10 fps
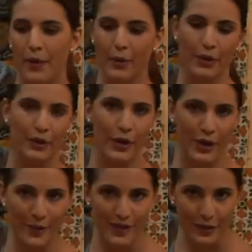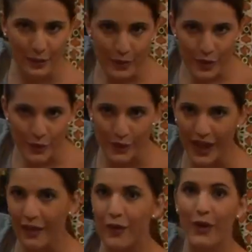pero bueno, te lo llevas con mucho
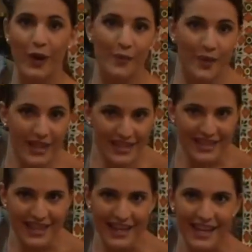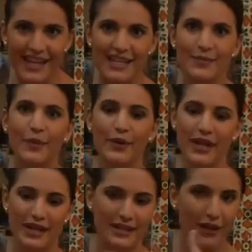cuidado. Lo que puedes hacer es
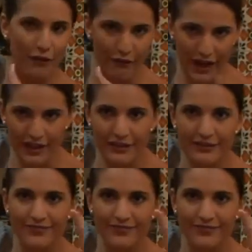poner celofán.